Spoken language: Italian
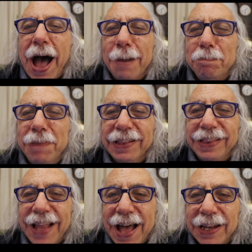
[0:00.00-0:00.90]
a
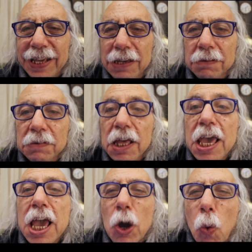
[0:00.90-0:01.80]
ballare
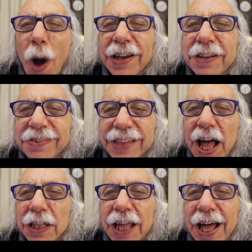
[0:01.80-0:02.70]
e qual è
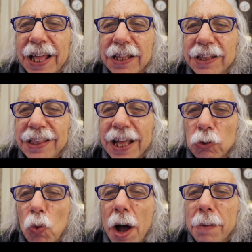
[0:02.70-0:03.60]
stata la
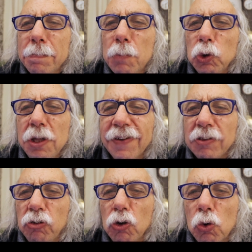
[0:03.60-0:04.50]
tua
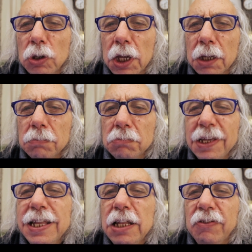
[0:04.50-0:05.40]
motivazione
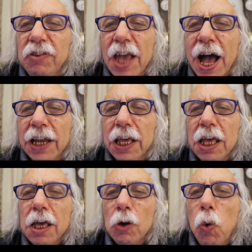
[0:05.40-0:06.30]

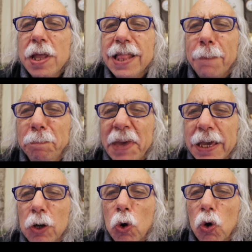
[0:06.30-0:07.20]
iniziale? Quella
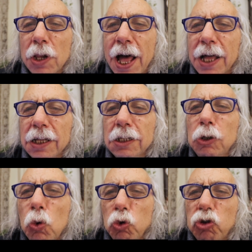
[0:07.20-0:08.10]
piccola
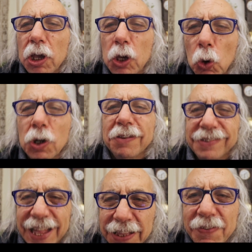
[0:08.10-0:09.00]
luce che ora
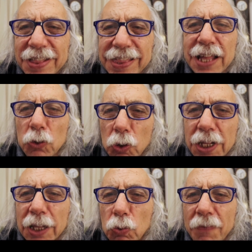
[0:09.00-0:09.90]
sta diventando
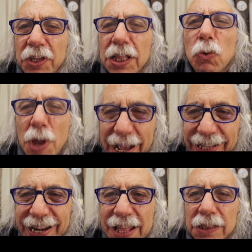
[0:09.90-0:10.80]
nella tua vita una
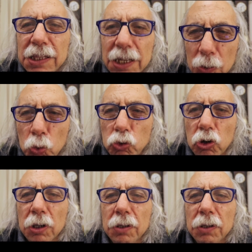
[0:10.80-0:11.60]
grande luce.